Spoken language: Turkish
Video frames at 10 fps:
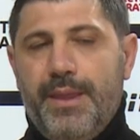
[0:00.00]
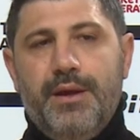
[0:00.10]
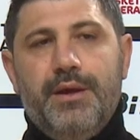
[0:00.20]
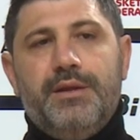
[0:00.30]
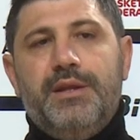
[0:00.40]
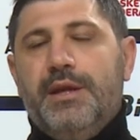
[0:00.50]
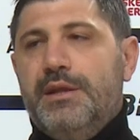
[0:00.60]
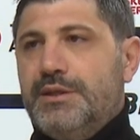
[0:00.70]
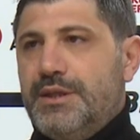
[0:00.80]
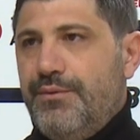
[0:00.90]
e,
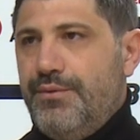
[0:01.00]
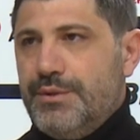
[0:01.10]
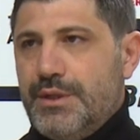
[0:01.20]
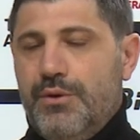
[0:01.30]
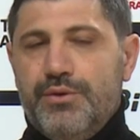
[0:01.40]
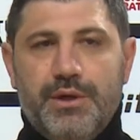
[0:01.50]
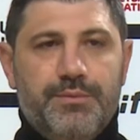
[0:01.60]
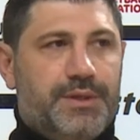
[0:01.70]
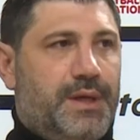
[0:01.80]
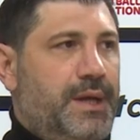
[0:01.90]
teknik staffımıza,
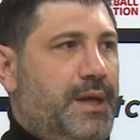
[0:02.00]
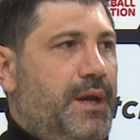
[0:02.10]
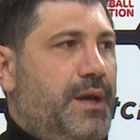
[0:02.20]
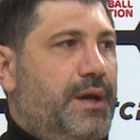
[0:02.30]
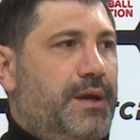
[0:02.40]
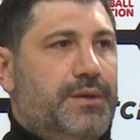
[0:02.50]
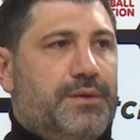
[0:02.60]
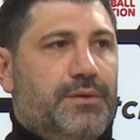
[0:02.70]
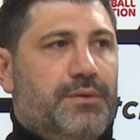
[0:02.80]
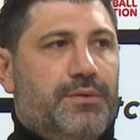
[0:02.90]
hocamıza e,
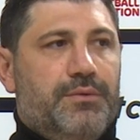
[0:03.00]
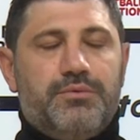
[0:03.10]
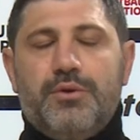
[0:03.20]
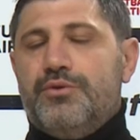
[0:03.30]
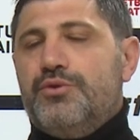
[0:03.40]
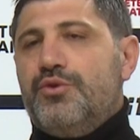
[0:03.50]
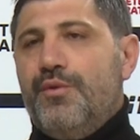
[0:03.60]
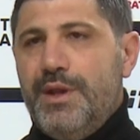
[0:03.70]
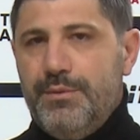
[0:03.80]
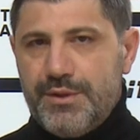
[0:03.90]
sonsuz
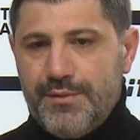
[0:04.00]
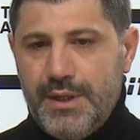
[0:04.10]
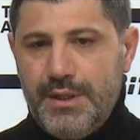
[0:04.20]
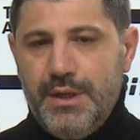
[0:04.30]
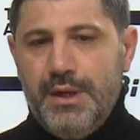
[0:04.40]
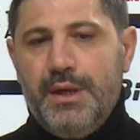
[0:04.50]
güvenimiz var.